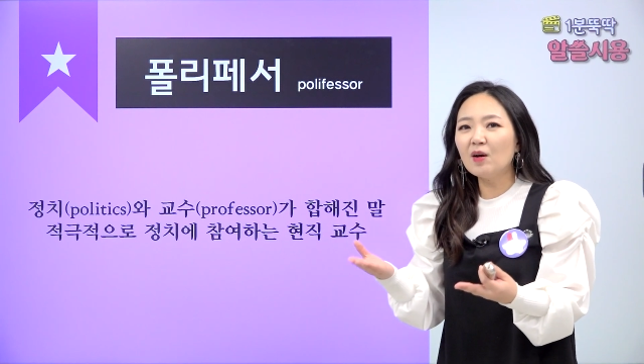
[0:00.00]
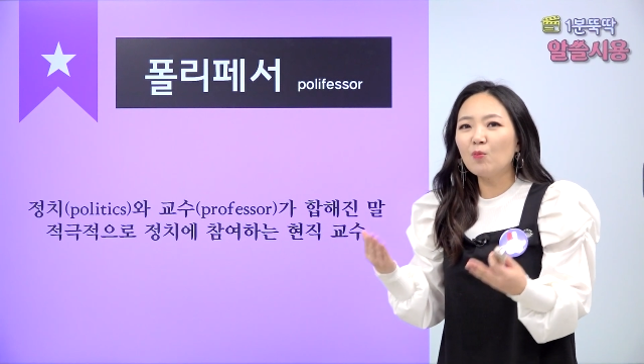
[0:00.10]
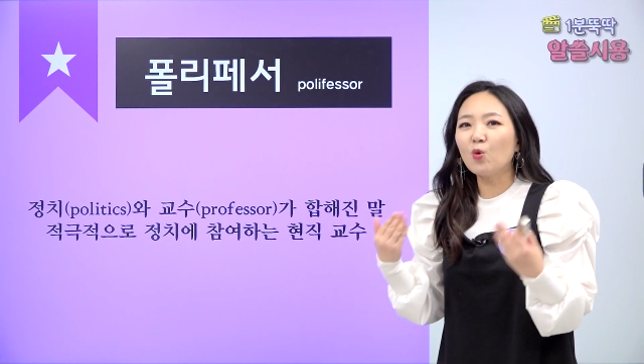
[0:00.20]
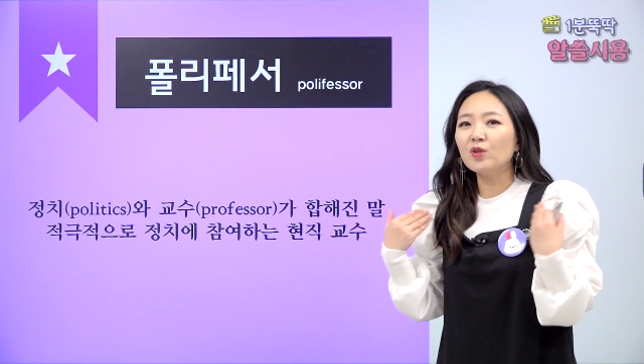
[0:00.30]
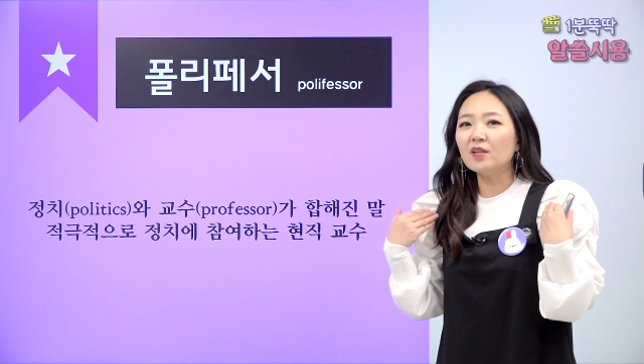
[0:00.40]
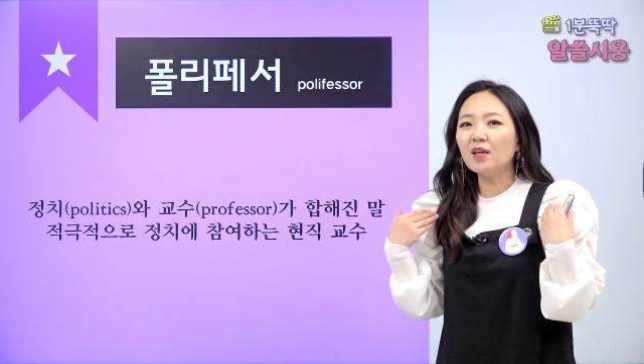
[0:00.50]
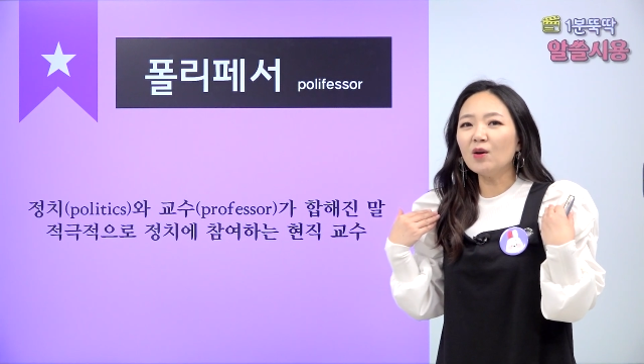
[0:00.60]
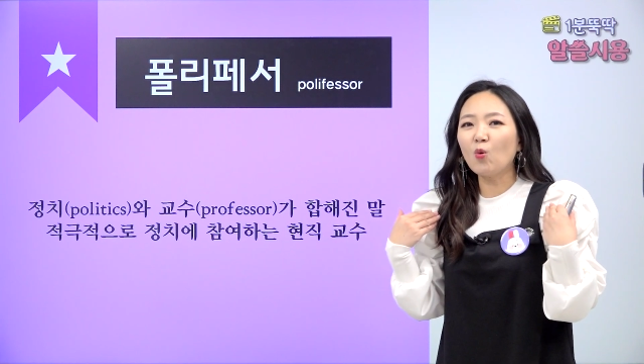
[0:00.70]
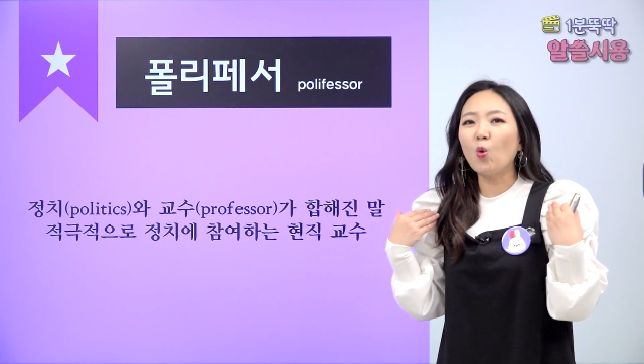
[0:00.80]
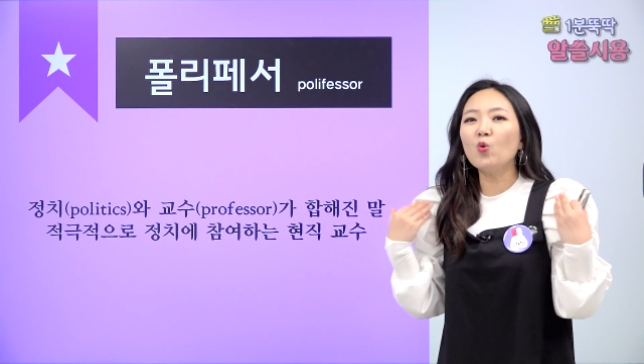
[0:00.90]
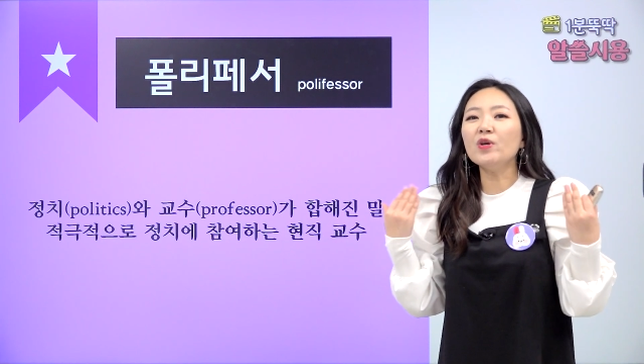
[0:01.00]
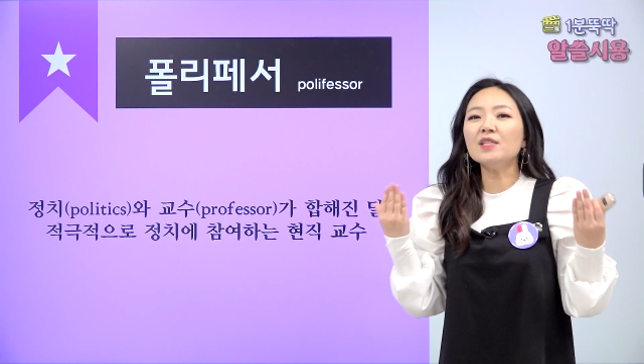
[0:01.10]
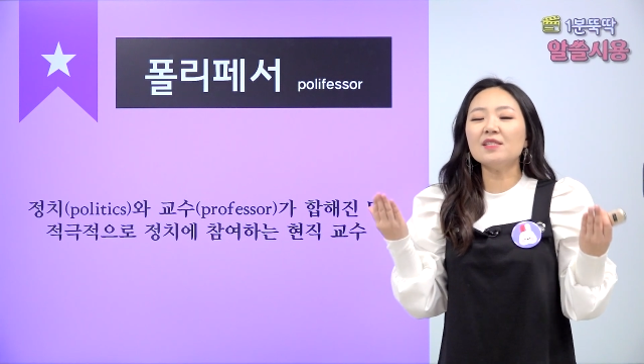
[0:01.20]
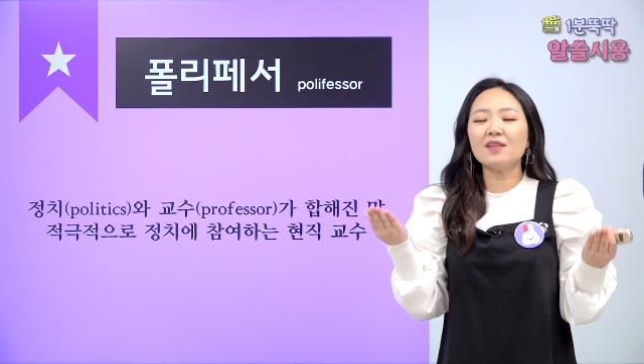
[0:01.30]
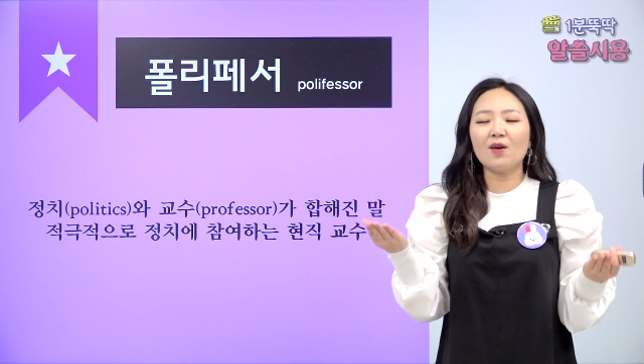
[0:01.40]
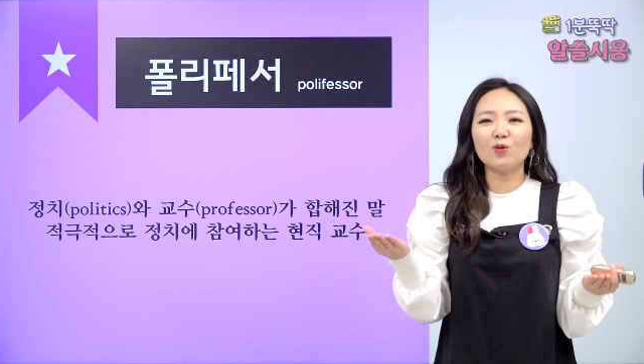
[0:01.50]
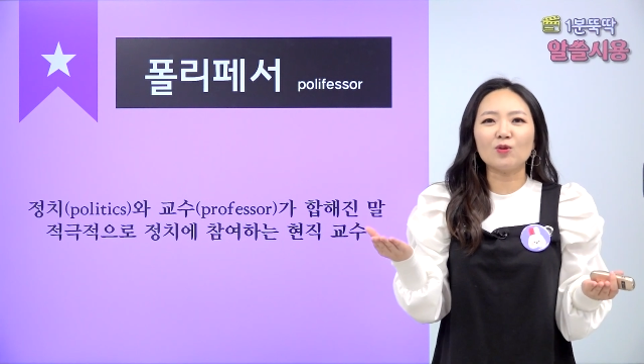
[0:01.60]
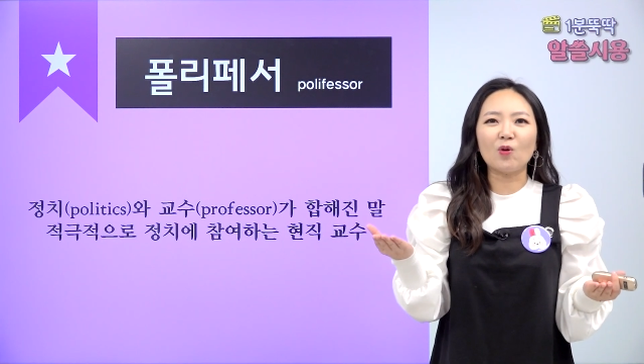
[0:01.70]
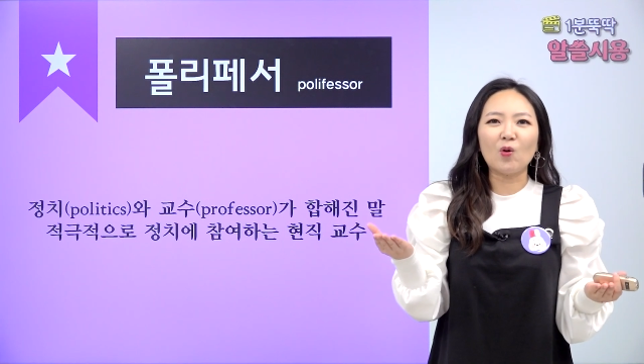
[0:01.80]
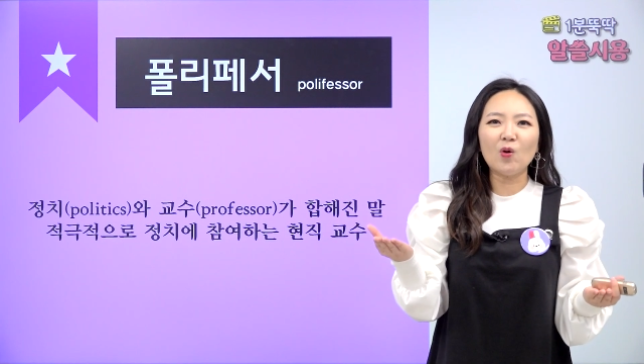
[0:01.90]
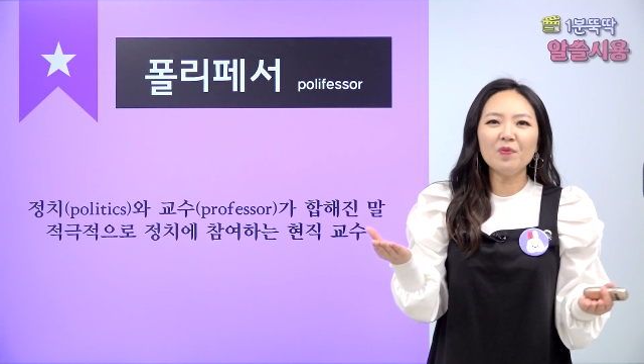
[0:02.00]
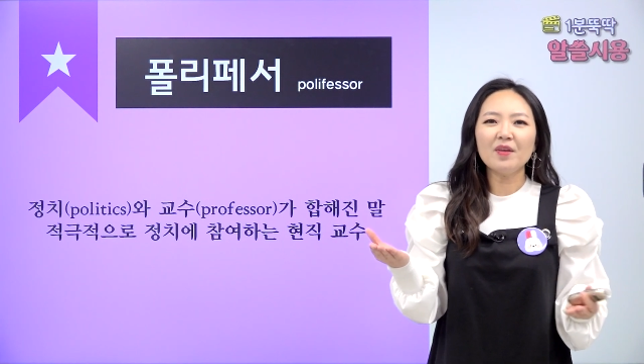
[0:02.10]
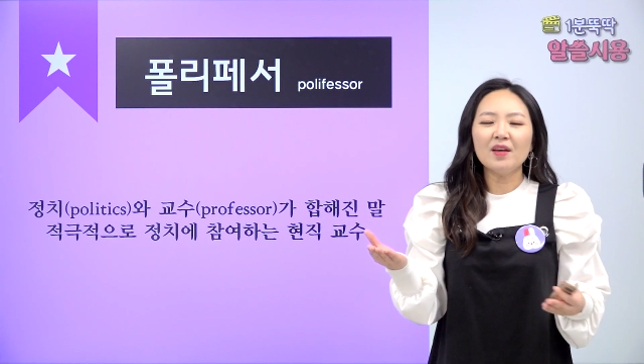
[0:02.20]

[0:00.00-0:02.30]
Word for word: 본인이 고위직의 어떤